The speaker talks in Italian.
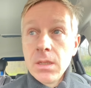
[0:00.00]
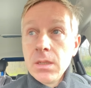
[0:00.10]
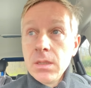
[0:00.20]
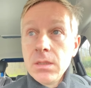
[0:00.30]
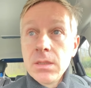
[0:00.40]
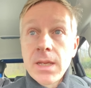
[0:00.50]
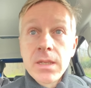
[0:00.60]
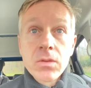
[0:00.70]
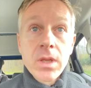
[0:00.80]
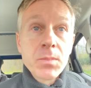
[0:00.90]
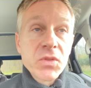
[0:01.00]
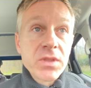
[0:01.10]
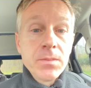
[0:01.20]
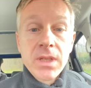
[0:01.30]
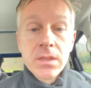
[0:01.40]
In Italia non è
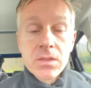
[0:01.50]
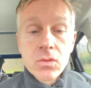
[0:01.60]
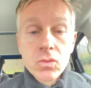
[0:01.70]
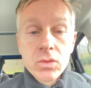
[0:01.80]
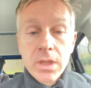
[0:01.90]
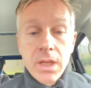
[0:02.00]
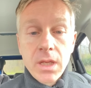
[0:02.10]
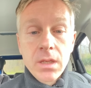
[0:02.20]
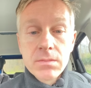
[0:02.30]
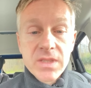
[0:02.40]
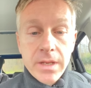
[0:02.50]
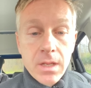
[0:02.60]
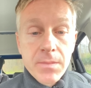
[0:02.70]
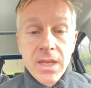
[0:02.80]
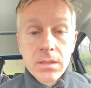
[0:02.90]
possibile discutere
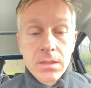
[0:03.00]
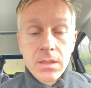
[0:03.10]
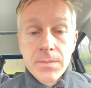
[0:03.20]
serenamente,